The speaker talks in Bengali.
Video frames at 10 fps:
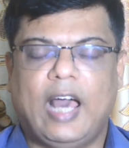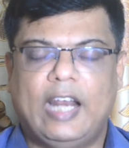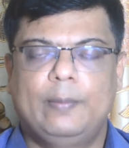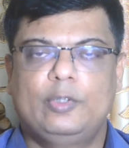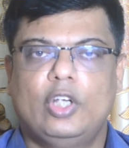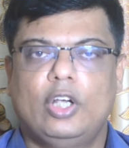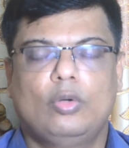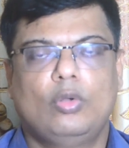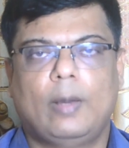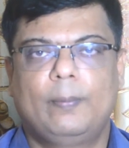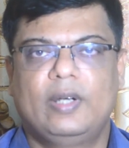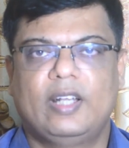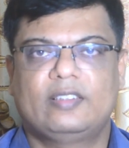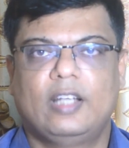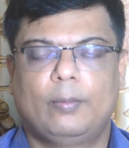আর এ বিষয়ে কোনো আপডেট
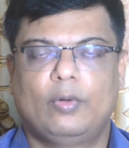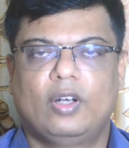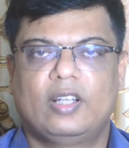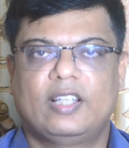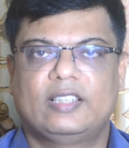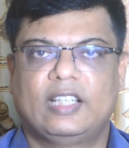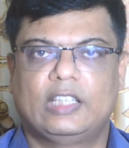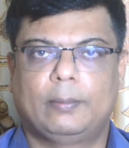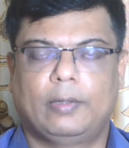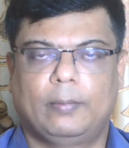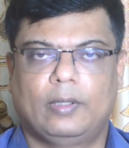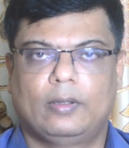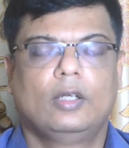আসলে আপনারা তা জানতে পারবেন